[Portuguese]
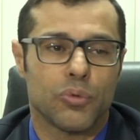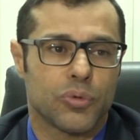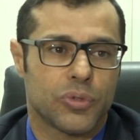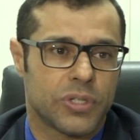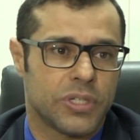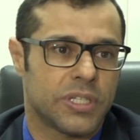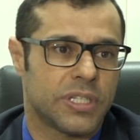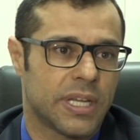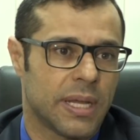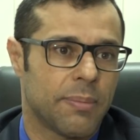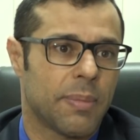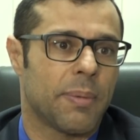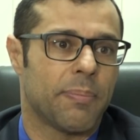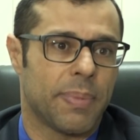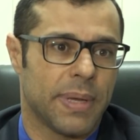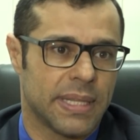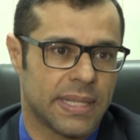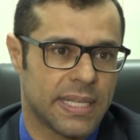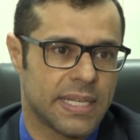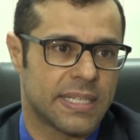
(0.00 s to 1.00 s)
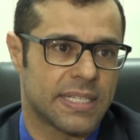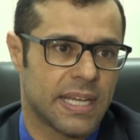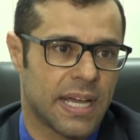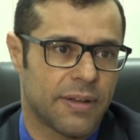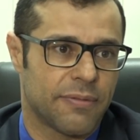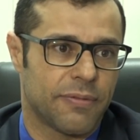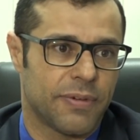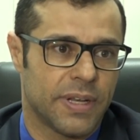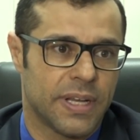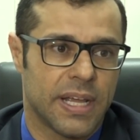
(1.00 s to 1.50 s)
no sistema
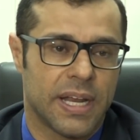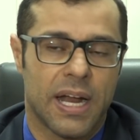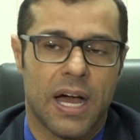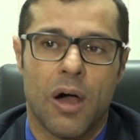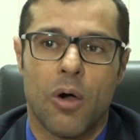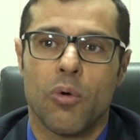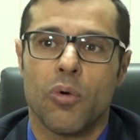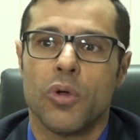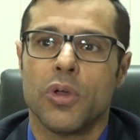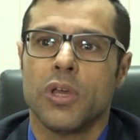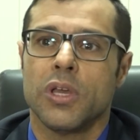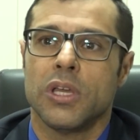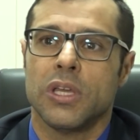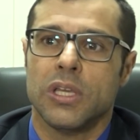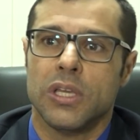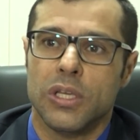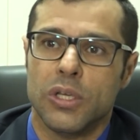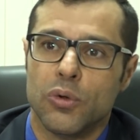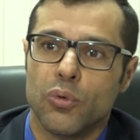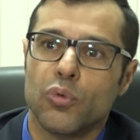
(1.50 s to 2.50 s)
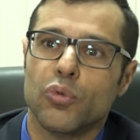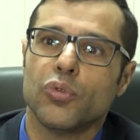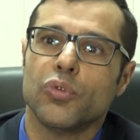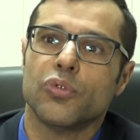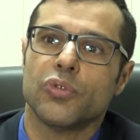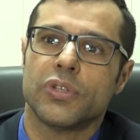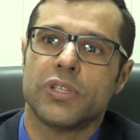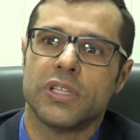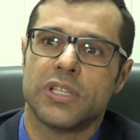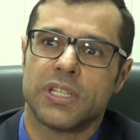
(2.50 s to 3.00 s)
penitenciário federal e um
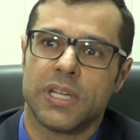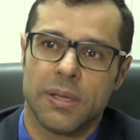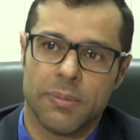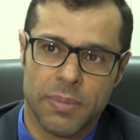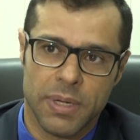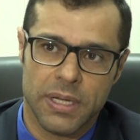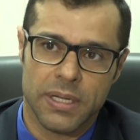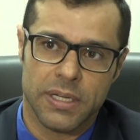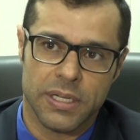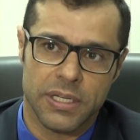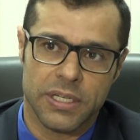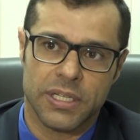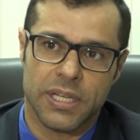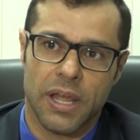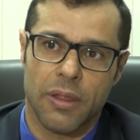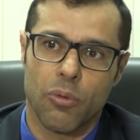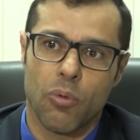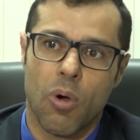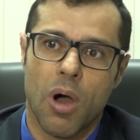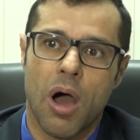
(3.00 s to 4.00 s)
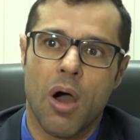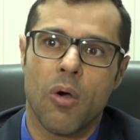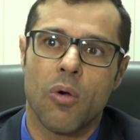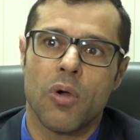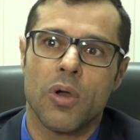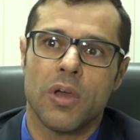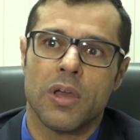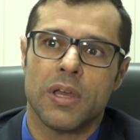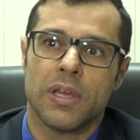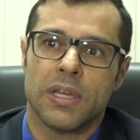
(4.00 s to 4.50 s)
no sistema
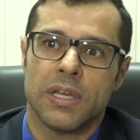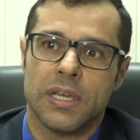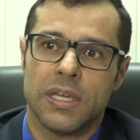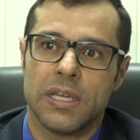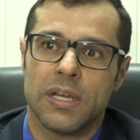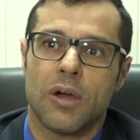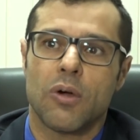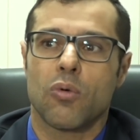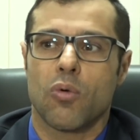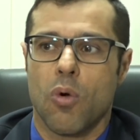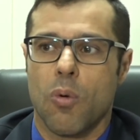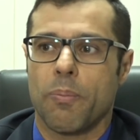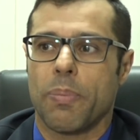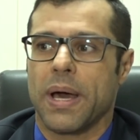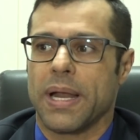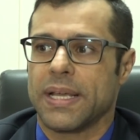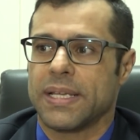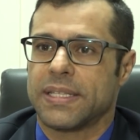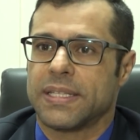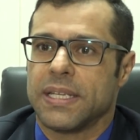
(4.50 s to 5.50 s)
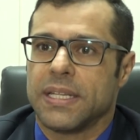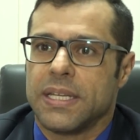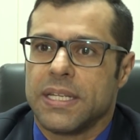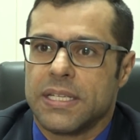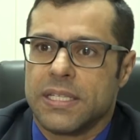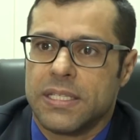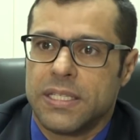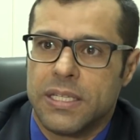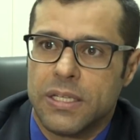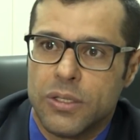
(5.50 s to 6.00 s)
estadual, irão comparecer
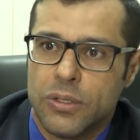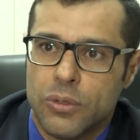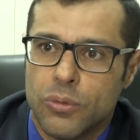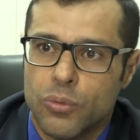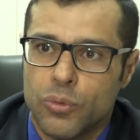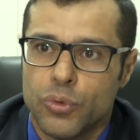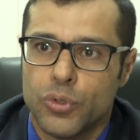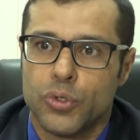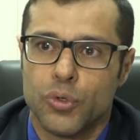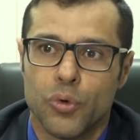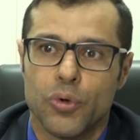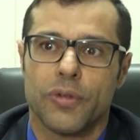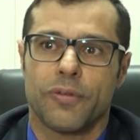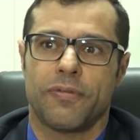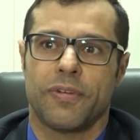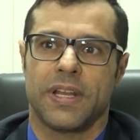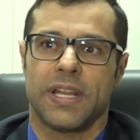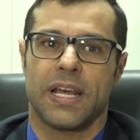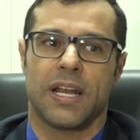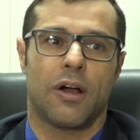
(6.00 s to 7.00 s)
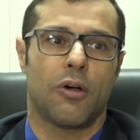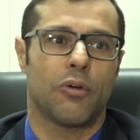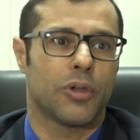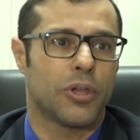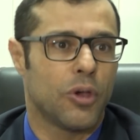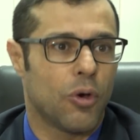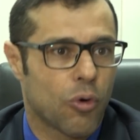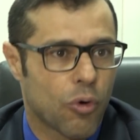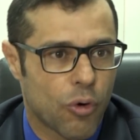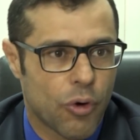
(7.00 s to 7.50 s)
nesse dia do júri federal,
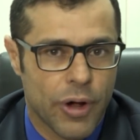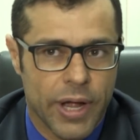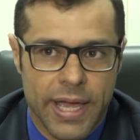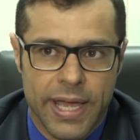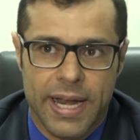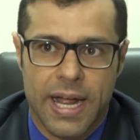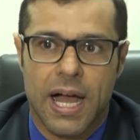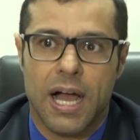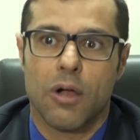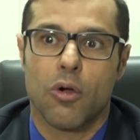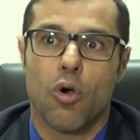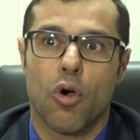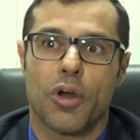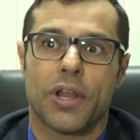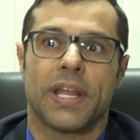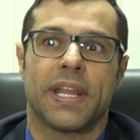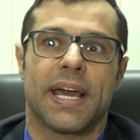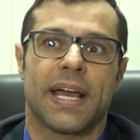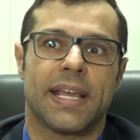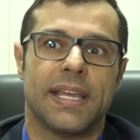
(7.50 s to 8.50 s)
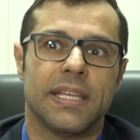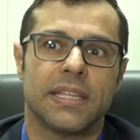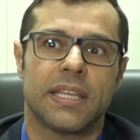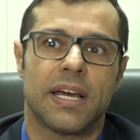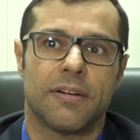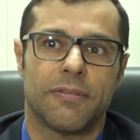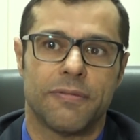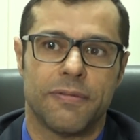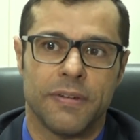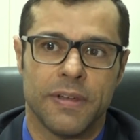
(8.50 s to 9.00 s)
que ocorrerá agora na
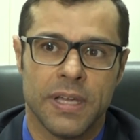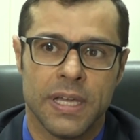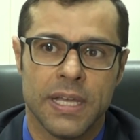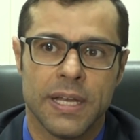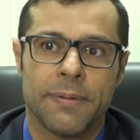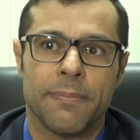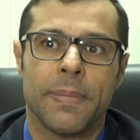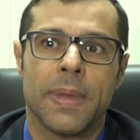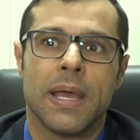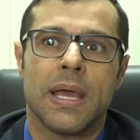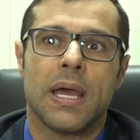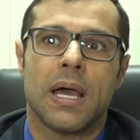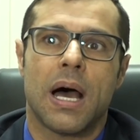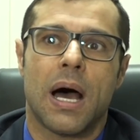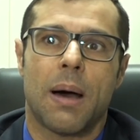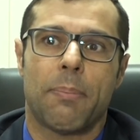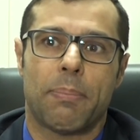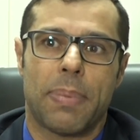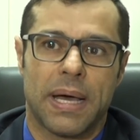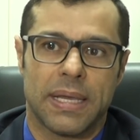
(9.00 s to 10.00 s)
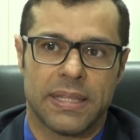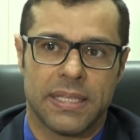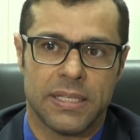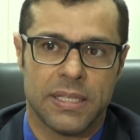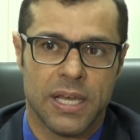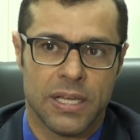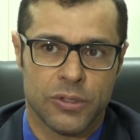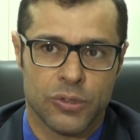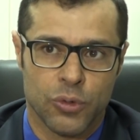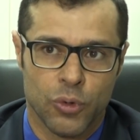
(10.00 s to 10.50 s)
quinta-feira, a partir
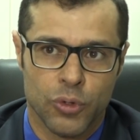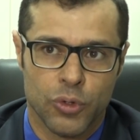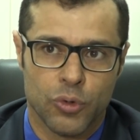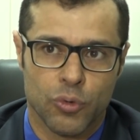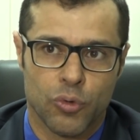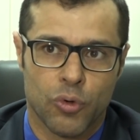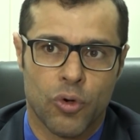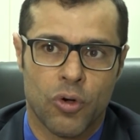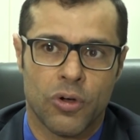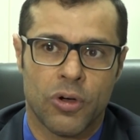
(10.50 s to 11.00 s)
das 8